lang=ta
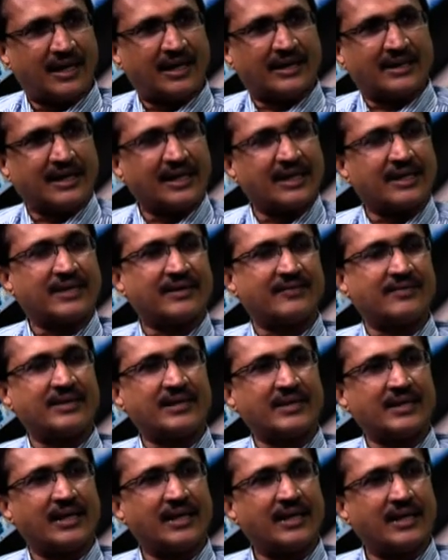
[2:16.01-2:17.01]
அதனால தான்
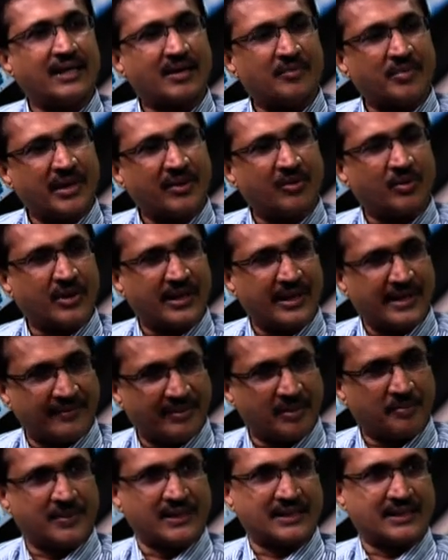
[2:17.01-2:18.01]
வந்து எல்லாருமே அவங்களுடைய
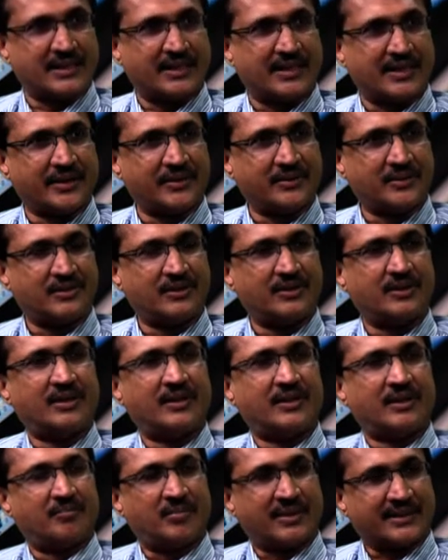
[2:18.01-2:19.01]
டெவலப்மெண்ட் சென்டரையும்
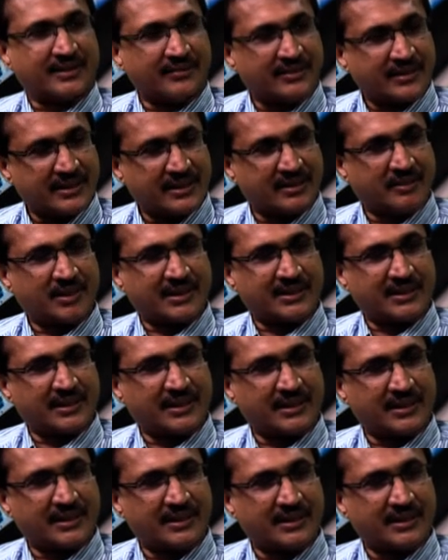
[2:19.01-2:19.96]
மற்ற விஷயம் மற்ற